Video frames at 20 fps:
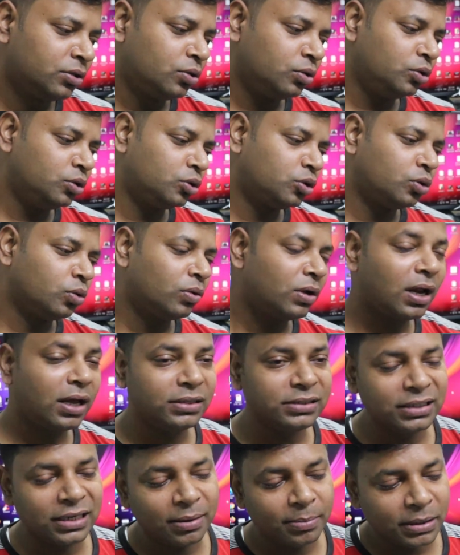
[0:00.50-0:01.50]
तो जो
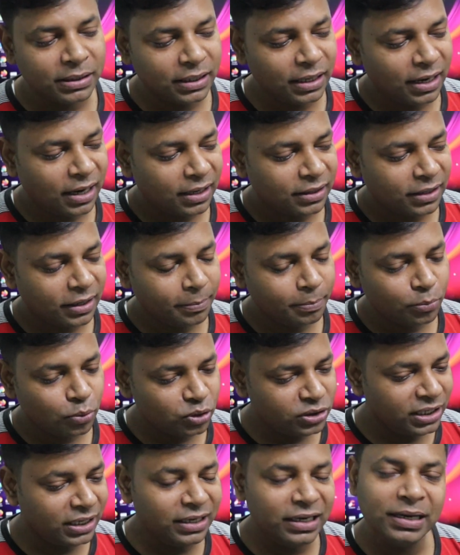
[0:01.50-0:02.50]
तुंगनाथ जी का मंदिर आया था ना
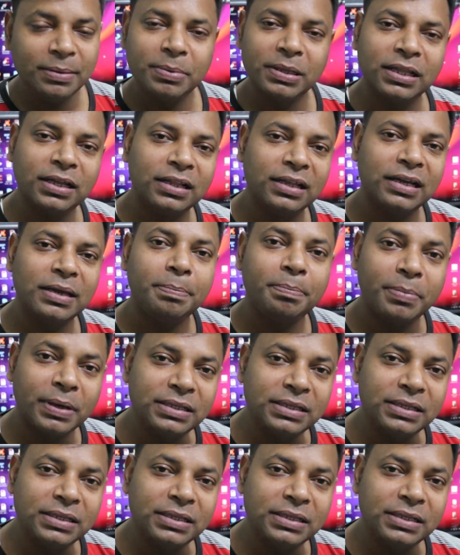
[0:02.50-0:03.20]
मुझे ही नहीं पता था कि